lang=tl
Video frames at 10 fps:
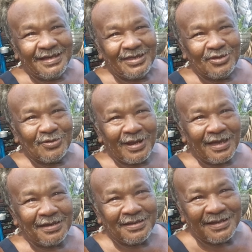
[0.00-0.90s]
Yun
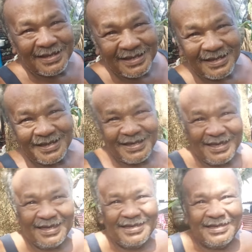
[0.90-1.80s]
lang.
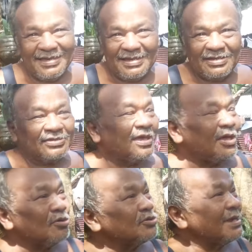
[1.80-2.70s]
Renew sa? Sa
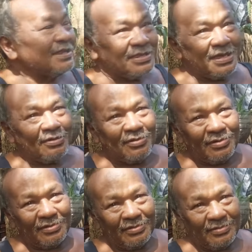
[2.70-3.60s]
ano? Sa driving?
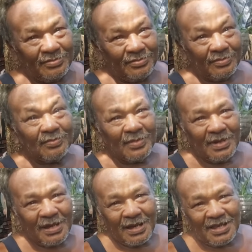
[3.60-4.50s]
Driving?
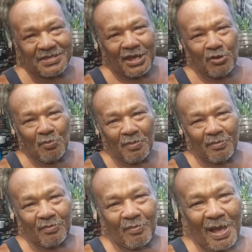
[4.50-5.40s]
Kasi ano,
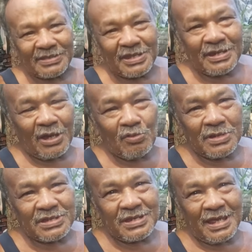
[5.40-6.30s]
matinda kong
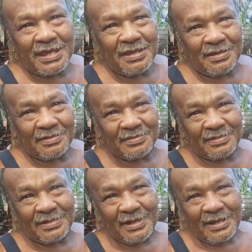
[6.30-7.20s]
isda eh.
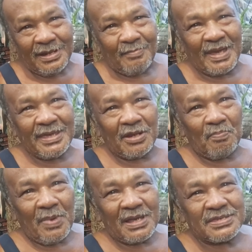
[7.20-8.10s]
Ay. Mahirap
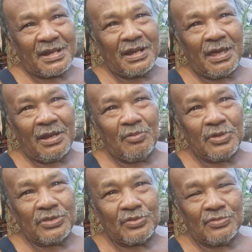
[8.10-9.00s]
baga sir na ano
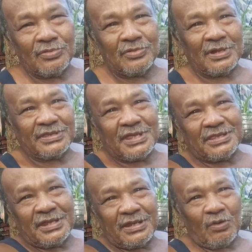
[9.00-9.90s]
itong
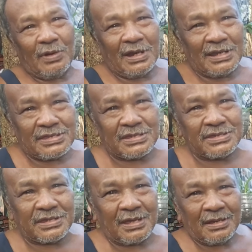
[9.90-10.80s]
nagtitindang walang
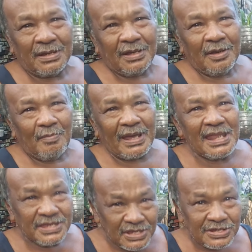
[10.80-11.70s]
lisensya. Ay. May
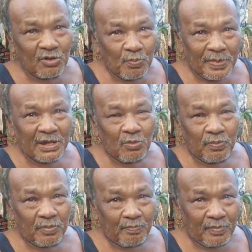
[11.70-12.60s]
lisensya ko pero
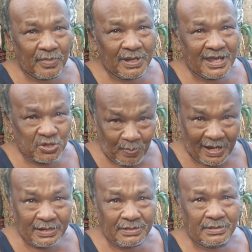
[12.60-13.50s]
expired.
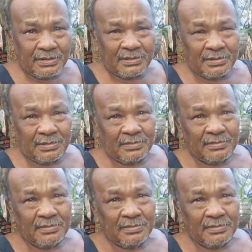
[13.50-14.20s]
expired. Okay.